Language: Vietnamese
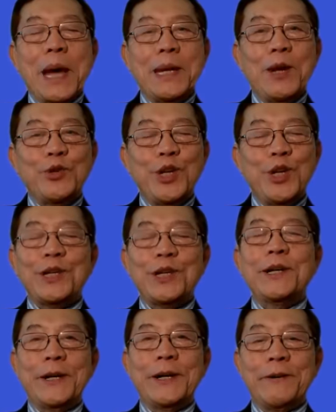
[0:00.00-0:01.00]
điều trị
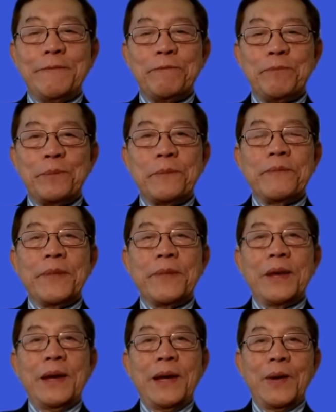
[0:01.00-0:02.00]
thử
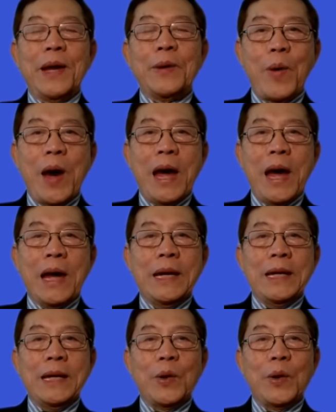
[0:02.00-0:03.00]
có kết quả,
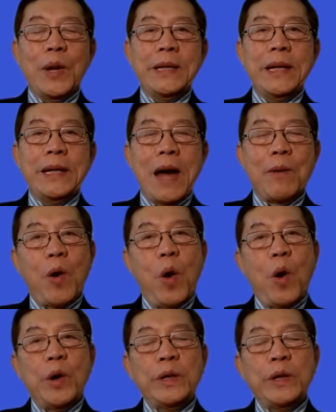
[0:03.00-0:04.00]
cho đến khi nào
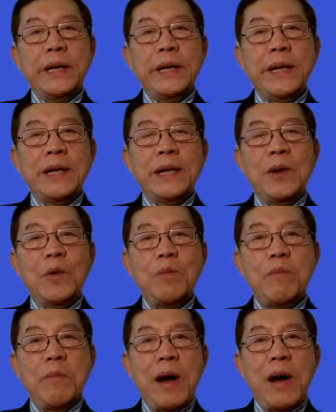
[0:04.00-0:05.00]
có những cái nghiên
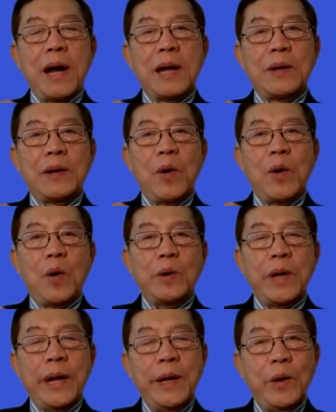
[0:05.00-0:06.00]
cứu mà nó
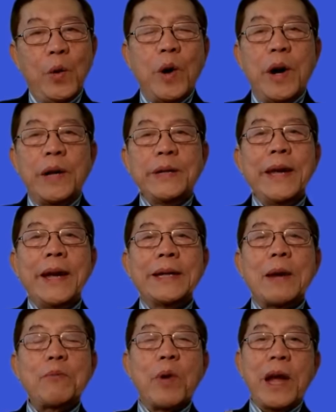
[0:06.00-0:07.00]
đầy đủ hơn thì người
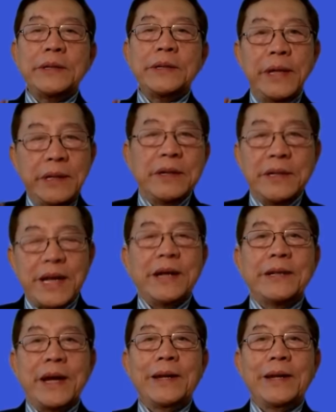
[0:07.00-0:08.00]
ta một cách chính thức
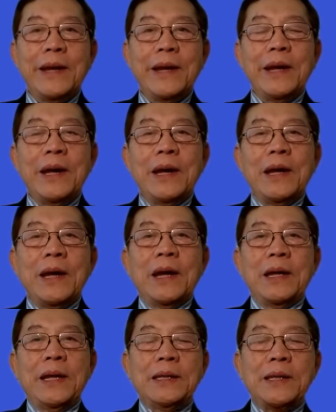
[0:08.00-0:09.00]
xác nhận.
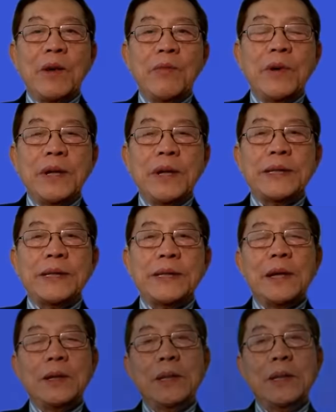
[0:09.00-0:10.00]
Thì trong cái thời gian
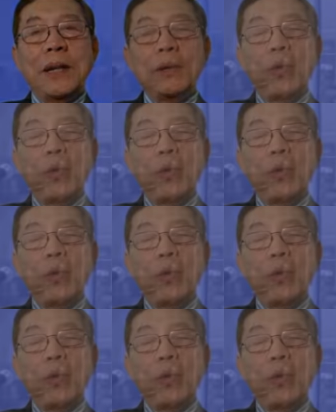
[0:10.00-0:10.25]
thuốc nó